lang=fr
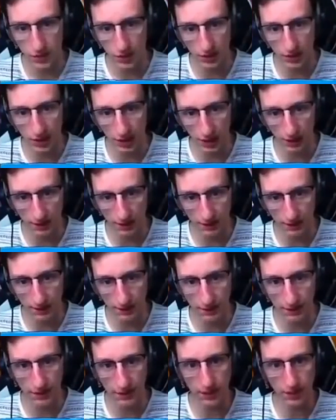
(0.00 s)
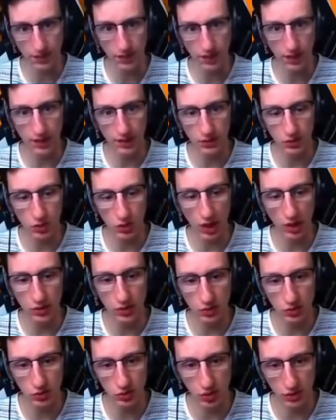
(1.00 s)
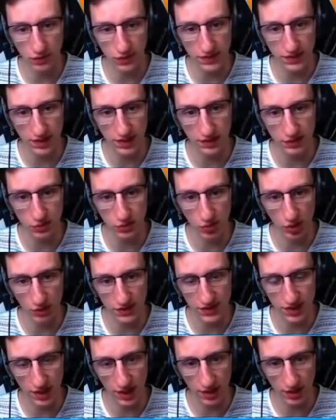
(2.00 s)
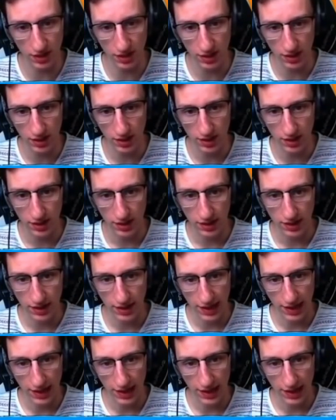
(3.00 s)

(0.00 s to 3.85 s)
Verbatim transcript: Quand t'as euh, le. ah, coup, ah, tu, dois viser, tu dois viser là. Ah.